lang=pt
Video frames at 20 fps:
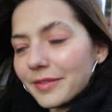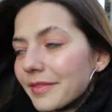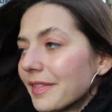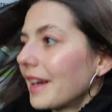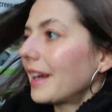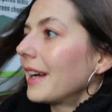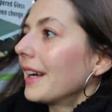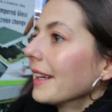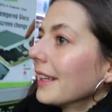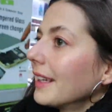
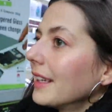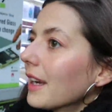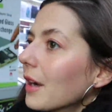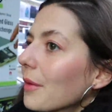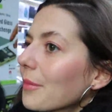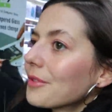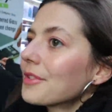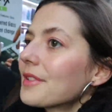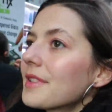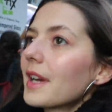vai
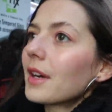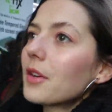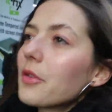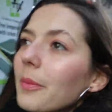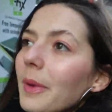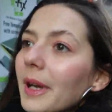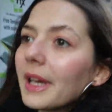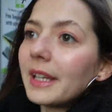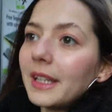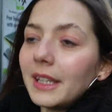almoçar com o
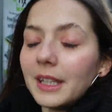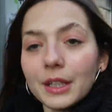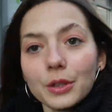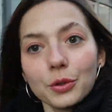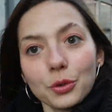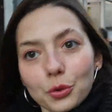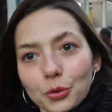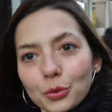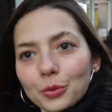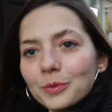
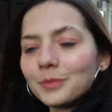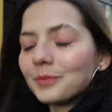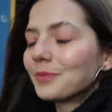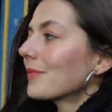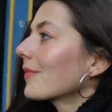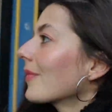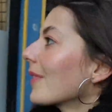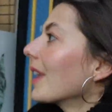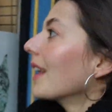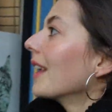marido.
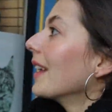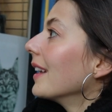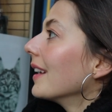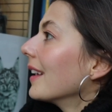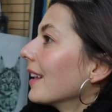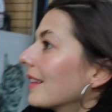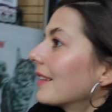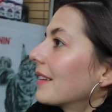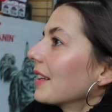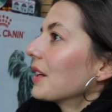
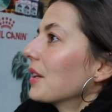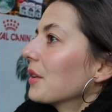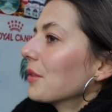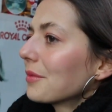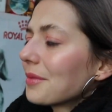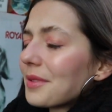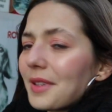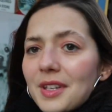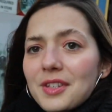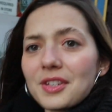
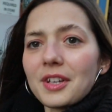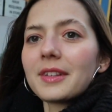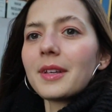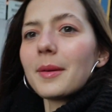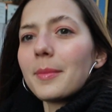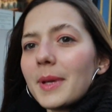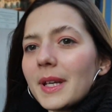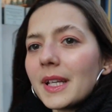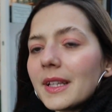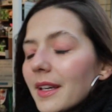Então, que já tá
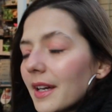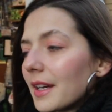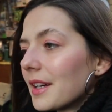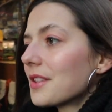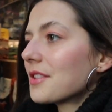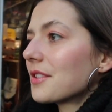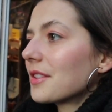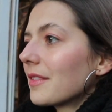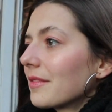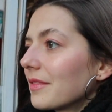bem
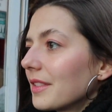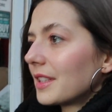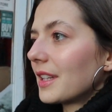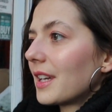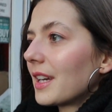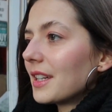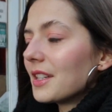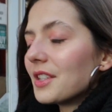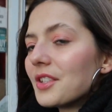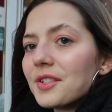tarde, na
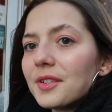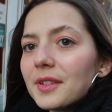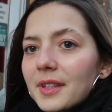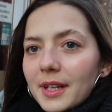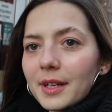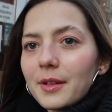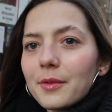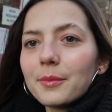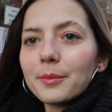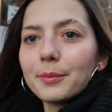verdade,
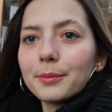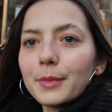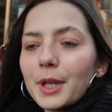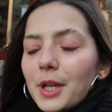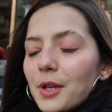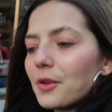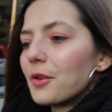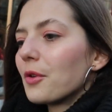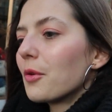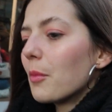dei um,
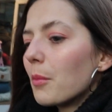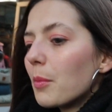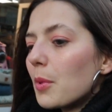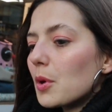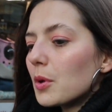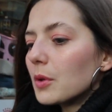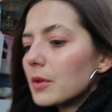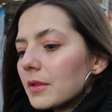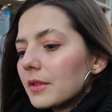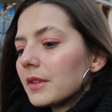meio que um
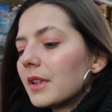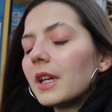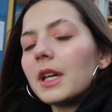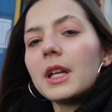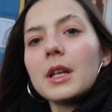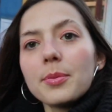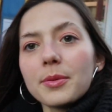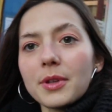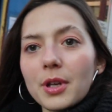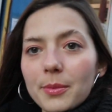bolo
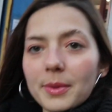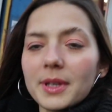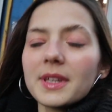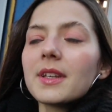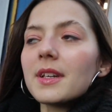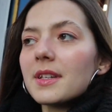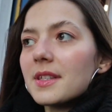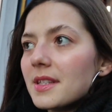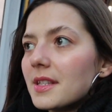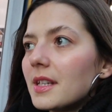nele, porque eu me
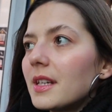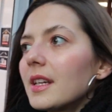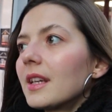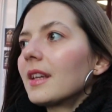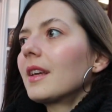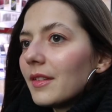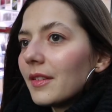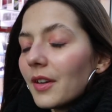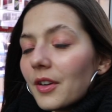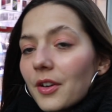atrasei.
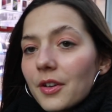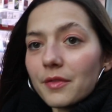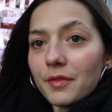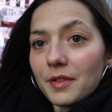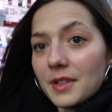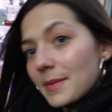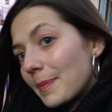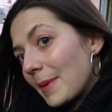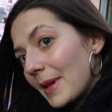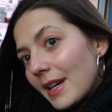agora eu vou
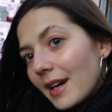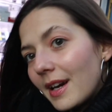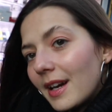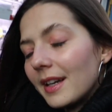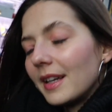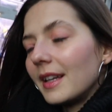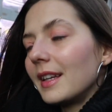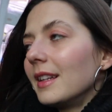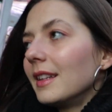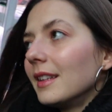
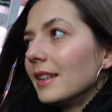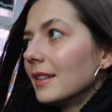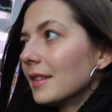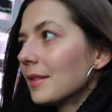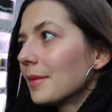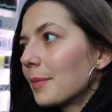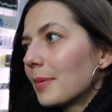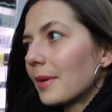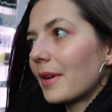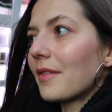esperar ele,
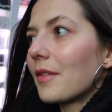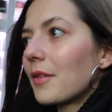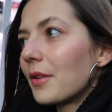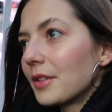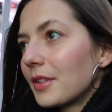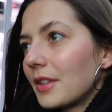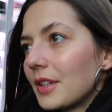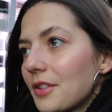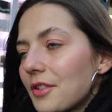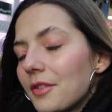pra
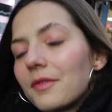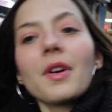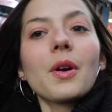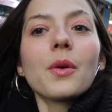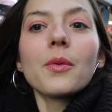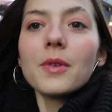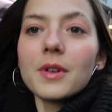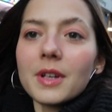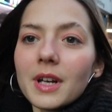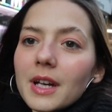quando ele tiver
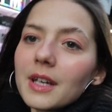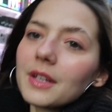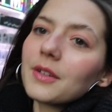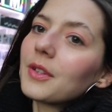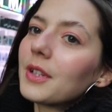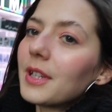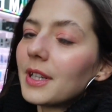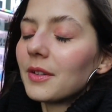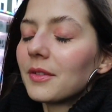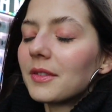um horário
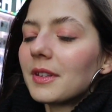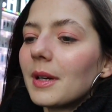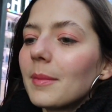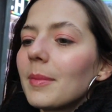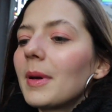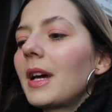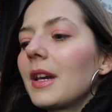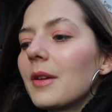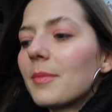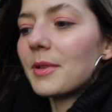aqui no
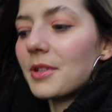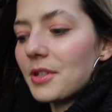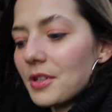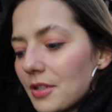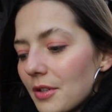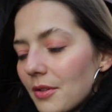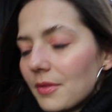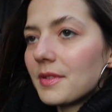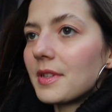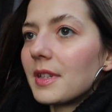trabalho, pra
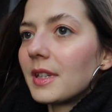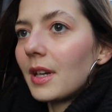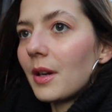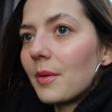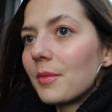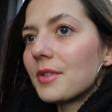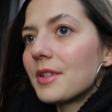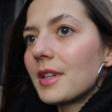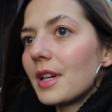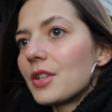gente conseguir
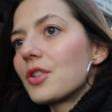almoçar